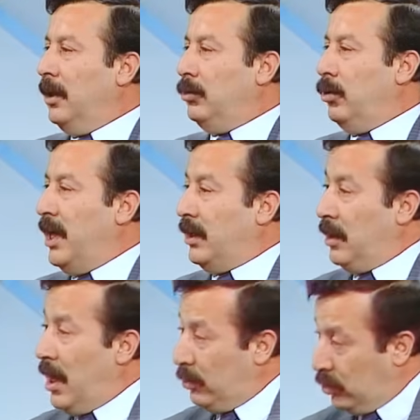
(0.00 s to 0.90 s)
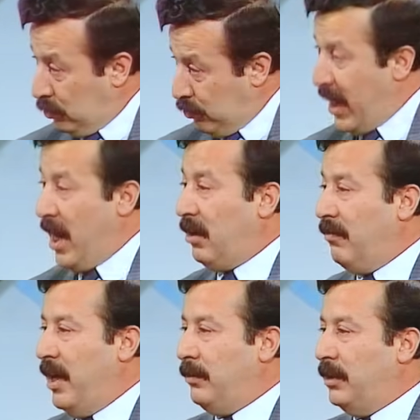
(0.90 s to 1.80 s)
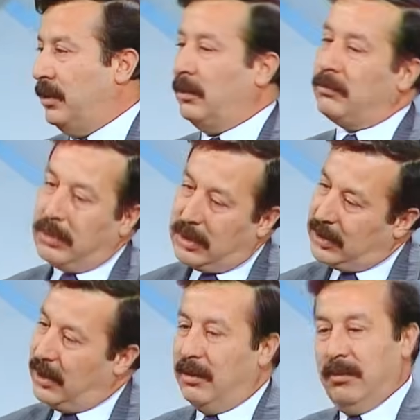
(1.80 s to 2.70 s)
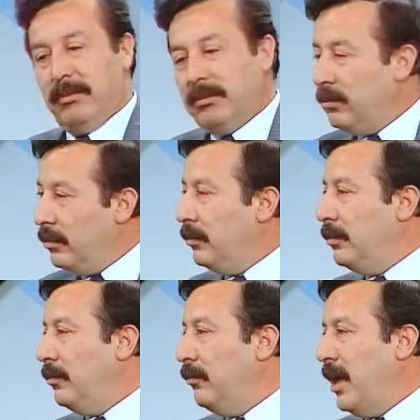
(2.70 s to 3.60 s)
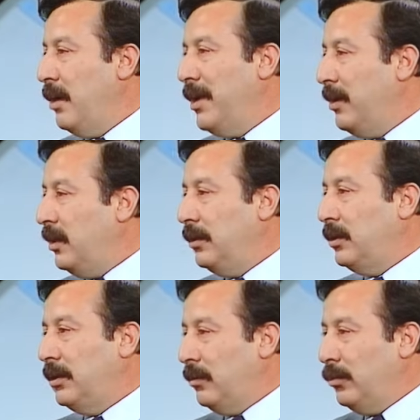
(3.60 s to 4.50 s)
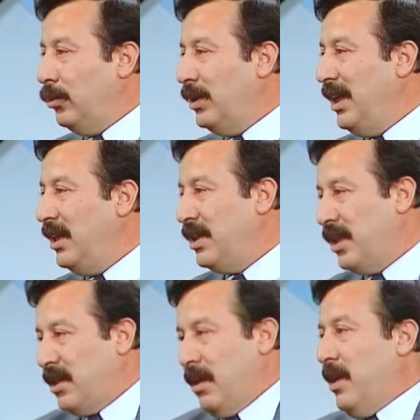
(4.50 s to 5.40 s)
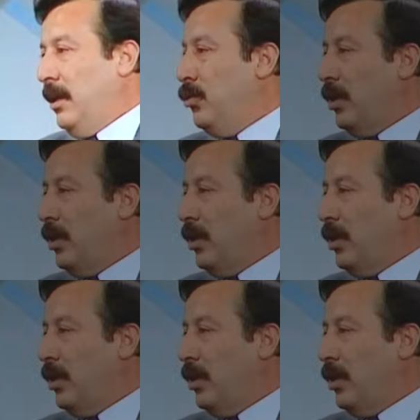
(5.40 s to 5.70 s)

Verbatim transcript: e, diyorlar ki yani merakın var mıdır? E, işte Var ama yani işte ilgilenecek zamanım